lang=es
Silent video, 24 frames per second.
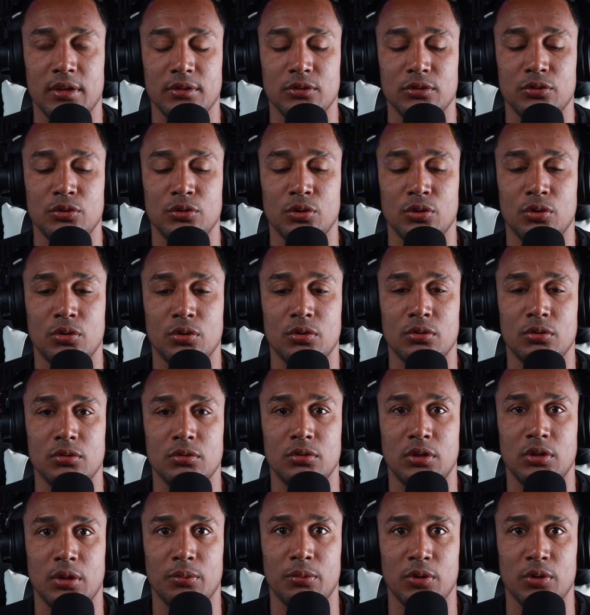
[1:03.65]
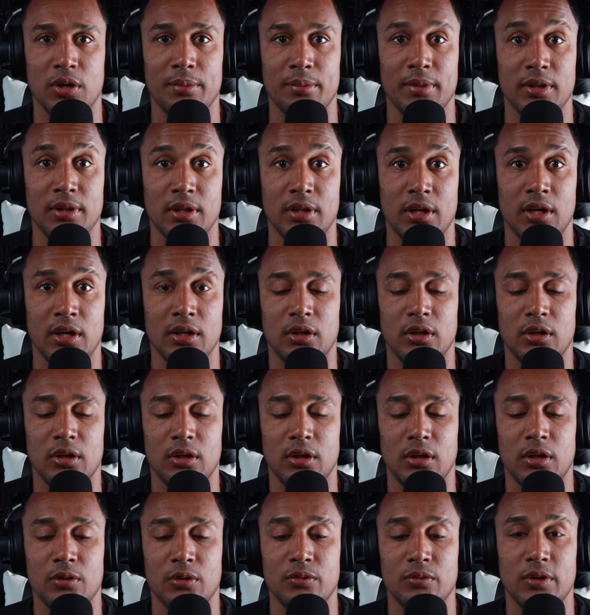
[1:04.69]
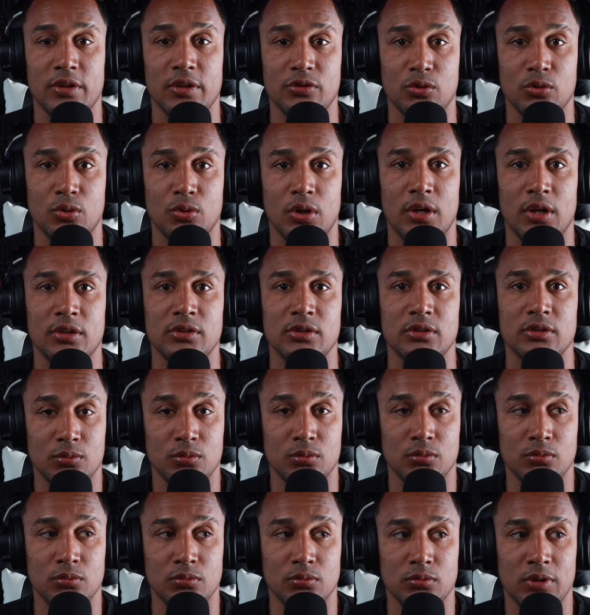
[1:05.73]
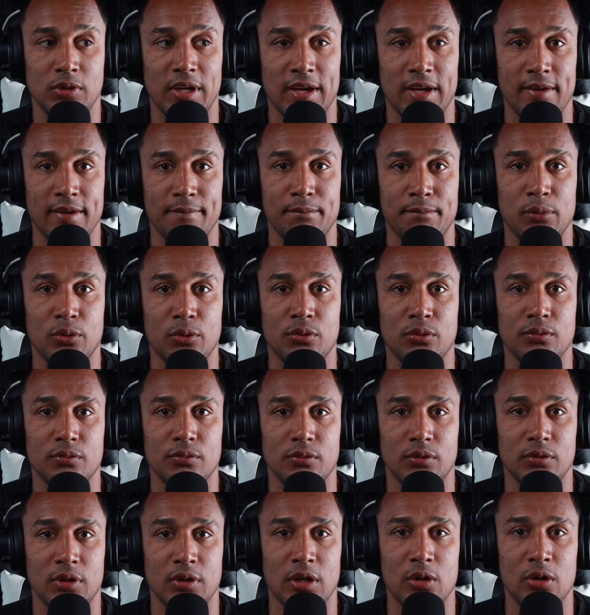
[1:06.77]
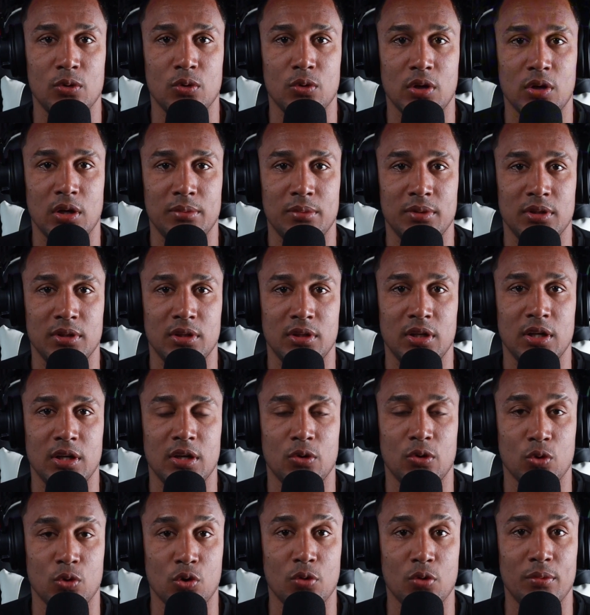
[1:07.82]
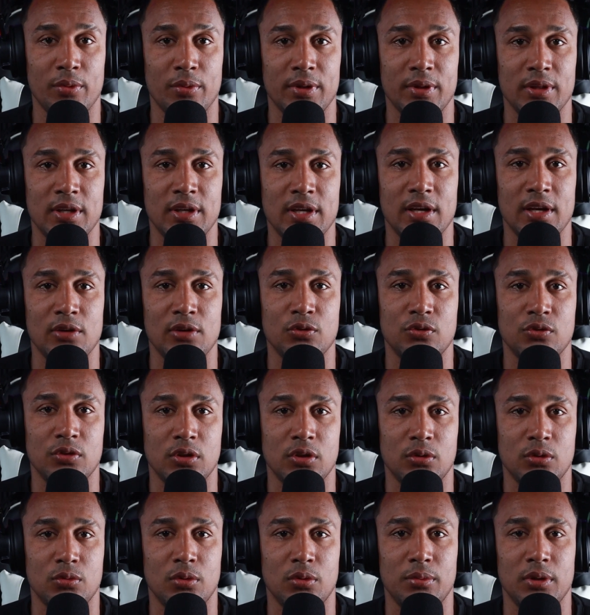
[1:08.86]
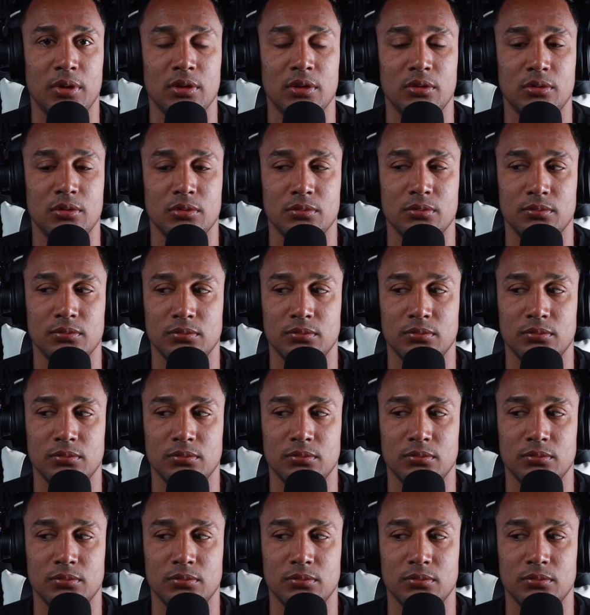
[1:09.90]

yo te voy a mandar en unas horas un ejemplo de lo que vendría o cómo vendría a lucir tu evento.